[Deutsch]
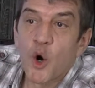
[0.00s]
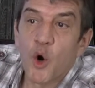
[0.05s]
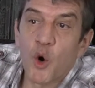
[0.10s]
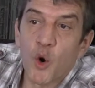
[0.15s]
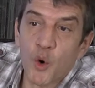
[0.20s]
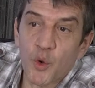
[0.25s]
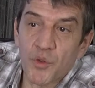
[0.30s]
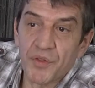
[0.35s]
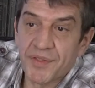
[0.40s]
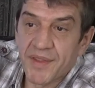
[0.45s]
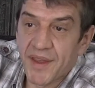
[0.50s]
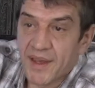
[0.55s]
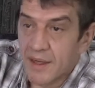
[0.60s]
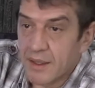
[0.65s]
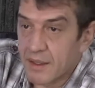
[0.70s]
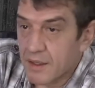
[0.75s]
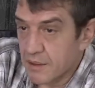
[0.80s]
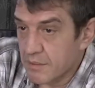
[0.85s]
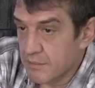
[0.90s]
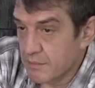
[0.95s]

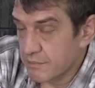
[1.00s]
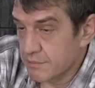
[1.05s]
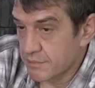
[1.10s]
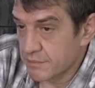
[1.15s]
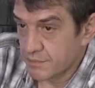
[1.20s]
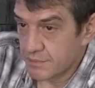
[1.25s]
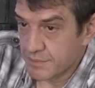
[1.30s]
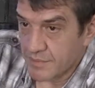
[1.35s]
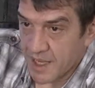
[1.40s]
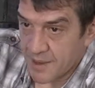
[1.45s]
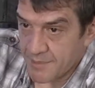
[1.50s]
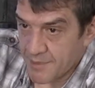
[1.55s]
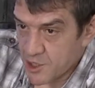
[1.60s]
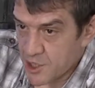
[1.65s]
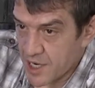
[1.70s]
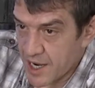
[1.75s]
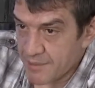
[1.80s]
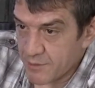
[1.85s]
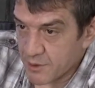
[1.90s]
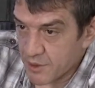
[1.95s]
Unter der
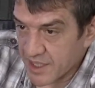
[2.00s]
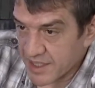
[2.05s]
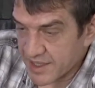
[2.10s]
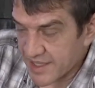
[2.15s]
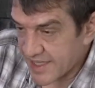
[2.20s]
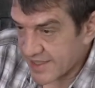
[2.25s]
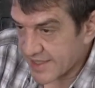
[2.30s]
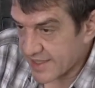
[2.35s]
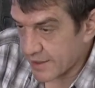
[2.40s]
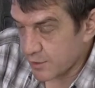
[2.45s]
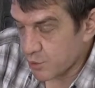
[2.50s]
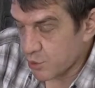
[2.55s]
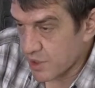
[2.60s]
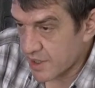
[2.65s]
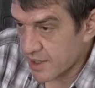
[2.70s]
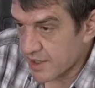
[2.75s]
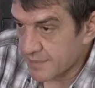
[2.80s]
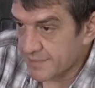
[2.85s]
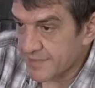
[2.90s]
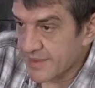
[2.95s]
Beschreibung der
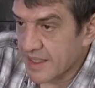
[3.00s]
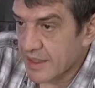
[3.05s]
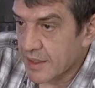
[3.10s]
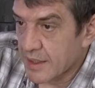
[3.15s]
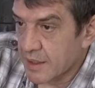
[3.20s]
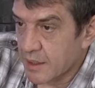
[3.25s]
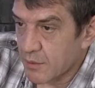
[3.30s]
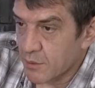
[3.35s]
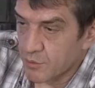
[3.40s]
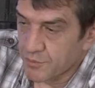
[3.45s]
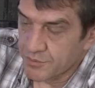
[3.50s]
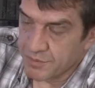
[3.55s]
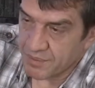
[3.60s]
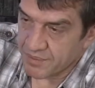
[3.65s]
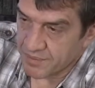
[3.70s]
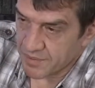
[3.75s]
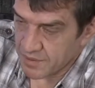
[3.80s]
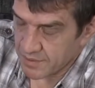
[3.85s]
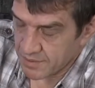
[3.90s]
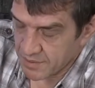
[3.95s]
Tastatur und
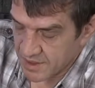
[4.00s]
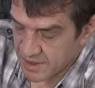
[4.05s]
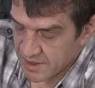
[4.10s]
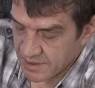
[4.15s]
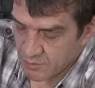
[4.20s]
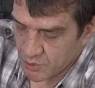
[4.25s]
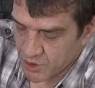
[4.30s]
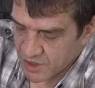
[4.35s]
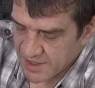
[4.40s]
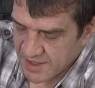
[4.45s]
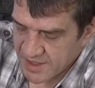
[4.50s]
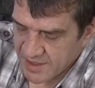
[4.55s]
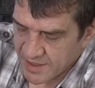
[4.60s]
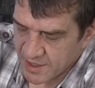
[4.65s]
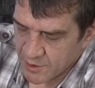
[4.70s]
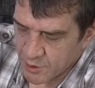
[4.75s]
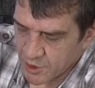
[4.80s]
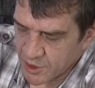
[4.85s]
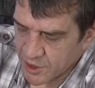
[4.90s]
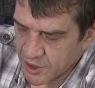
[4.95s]
äh, das, dort sind
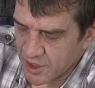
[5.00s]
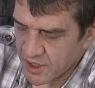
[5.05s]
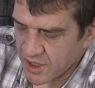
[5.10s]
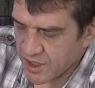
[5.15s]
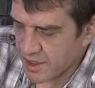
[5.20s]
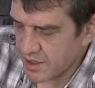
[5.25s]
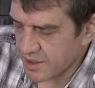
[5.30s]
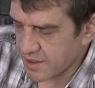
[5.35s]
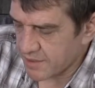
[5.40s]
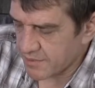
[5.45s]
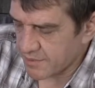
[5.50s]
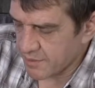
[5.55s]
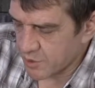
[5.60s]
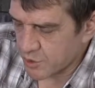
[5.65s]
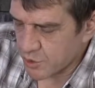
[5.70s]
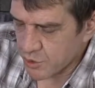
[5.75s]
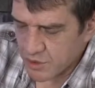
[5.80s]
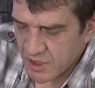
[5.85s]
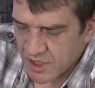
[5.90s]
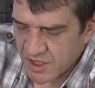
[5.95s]
natürlich äh,
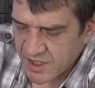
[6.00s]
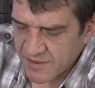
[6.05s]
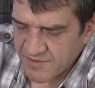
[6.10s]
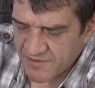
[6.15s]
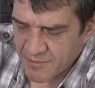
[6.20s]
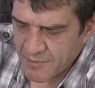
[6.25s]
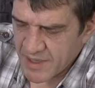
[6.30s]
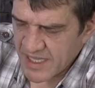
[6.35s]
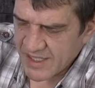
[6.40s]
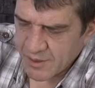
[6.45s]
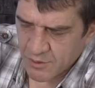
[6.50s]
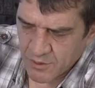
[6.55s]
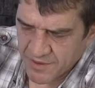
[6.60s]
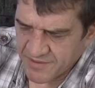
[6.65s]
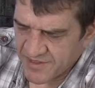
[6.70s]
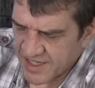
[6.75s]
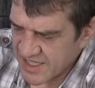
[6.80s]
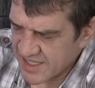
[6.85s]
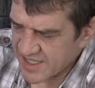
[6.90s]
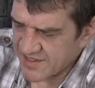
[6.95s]
noch Zusatzinformationen,
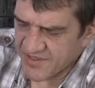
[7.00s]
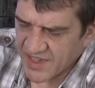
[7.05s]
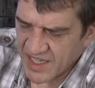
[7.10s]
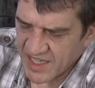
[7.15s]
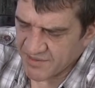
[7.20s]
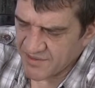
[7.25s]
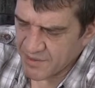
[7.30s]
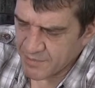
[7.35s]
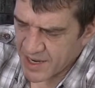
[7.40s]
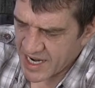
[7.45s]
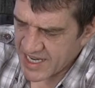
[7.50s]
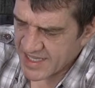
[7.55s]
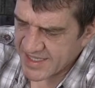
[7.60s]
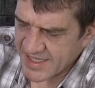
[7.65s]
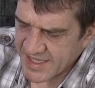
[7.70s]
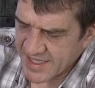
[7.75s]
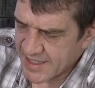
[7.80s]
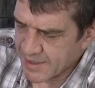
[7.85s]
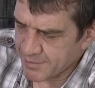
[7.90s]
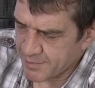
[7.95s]
was sie wiegt, wie breit
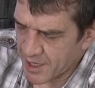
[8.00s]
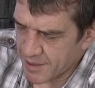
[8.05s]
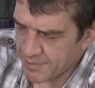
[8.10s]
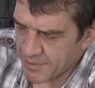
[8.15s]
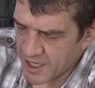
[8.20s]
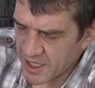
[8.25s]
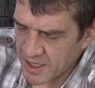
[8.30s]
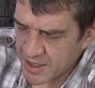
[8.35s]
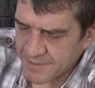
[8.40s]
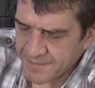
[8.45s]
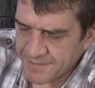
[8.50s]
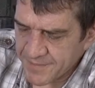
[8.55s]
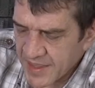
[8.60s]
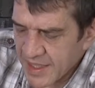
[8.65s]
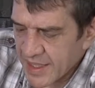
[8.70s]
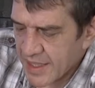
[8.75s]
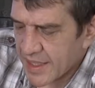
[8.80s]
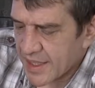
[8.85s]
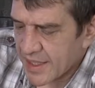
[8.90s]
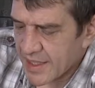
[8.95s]
sie ist, bla bla.
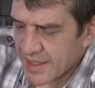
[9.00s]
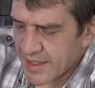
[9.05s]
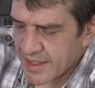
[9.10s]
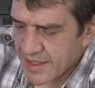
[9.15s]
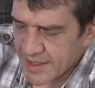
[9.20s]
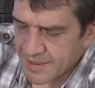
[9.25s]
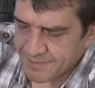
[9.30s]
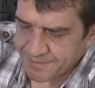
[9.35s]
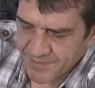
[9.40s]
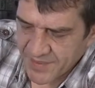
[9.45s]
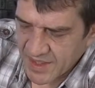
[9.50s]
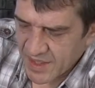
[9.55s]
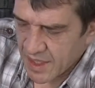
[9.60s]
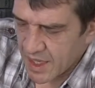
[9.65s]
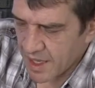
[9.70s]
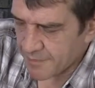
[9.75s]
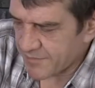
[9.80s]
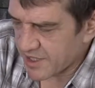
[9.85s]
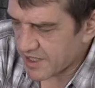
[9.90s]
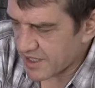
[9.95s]
Ähm,
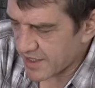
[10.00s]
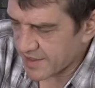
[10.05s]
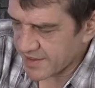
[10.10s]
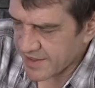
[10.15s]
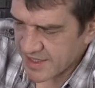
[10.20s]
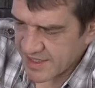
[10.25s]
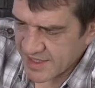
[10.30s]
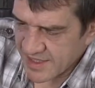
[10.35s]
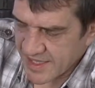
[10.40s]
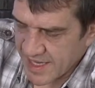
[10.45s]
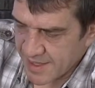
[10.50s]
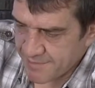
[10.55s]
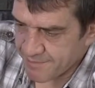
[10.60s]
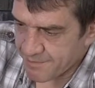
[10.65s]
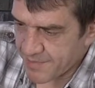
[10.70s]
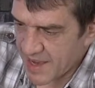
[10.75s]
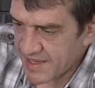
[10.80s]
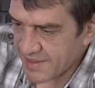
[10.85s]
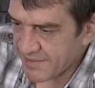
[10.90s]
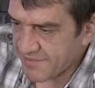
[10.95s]
habt ihr dann diesen gelben
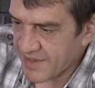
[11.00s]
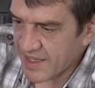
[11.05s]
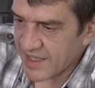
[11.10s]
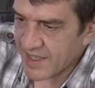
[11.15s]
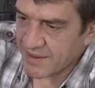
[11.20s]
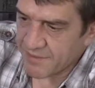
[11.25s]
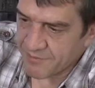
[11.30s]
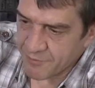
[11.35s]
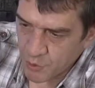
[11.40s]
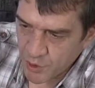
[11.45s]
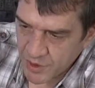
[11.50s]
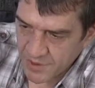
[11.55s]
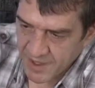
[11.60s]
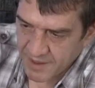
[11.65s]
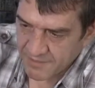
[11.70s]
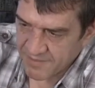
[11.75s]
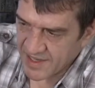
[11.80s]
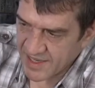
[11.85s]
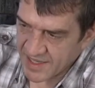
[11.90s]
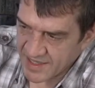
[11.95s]
Button wieder, wo
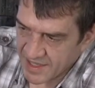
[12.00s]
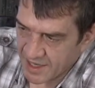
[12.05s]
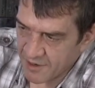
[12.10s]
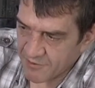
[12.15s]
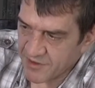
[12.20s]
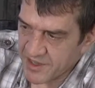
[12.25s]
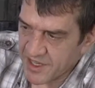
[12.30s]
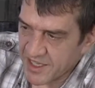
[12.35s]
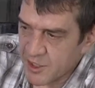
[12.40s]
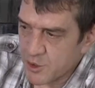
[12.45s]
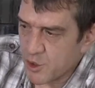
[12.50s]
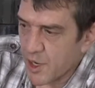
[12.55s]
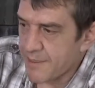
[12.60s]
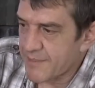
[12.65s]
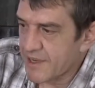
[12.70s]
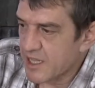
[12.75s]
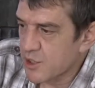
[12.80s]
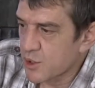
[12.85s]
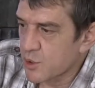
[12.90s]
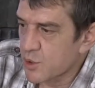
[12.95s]
ihr, wenn ihr draufklickt, zu
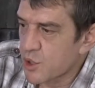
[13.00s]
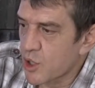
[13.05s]
Amazon